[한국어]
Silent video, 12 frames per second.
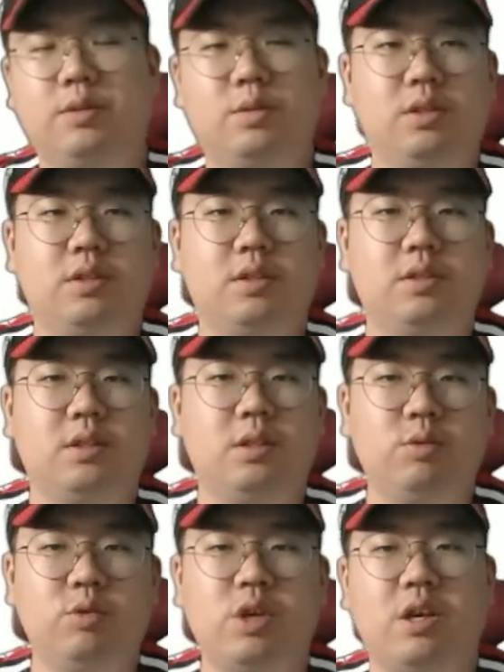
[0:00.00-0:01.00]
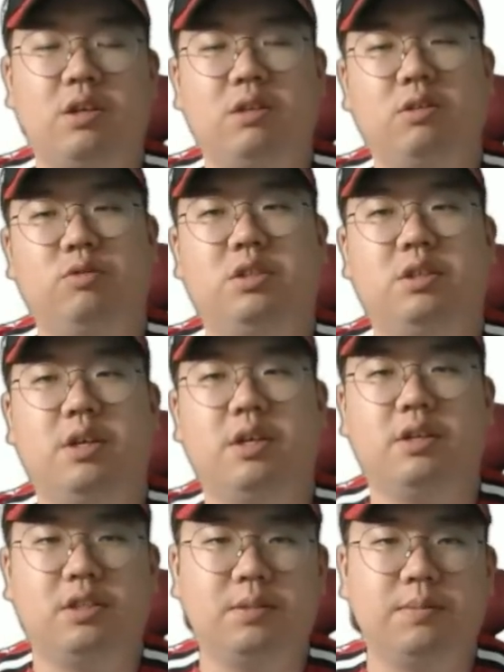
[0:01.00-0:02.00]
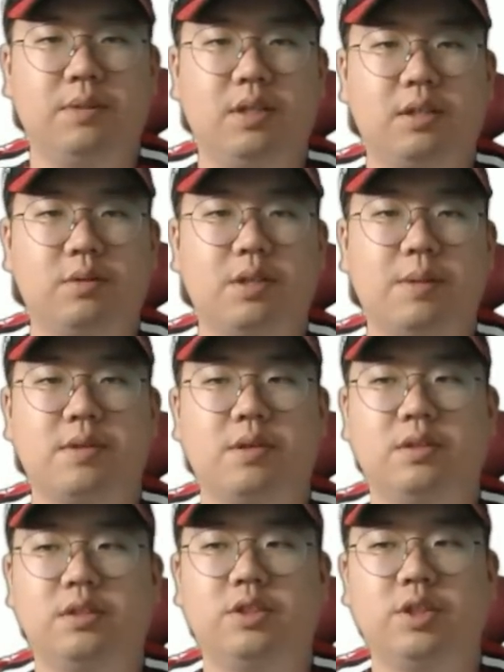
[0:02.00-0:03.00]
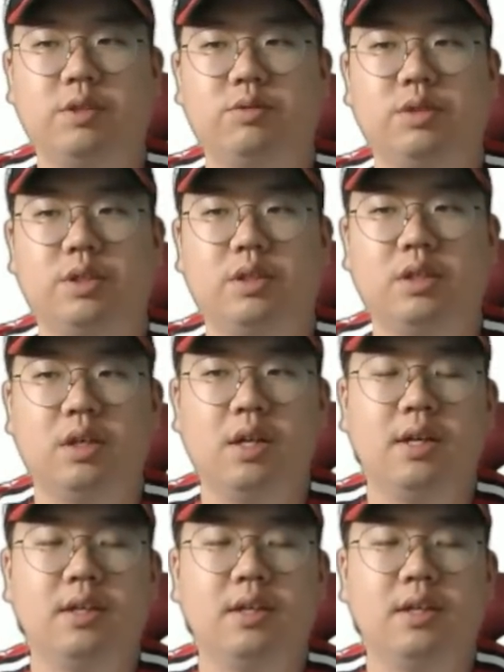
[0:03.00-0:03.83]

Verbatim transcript: 트윈스 현재 2위에 위치해 있습니다. 그리고 삼성은 7위고요.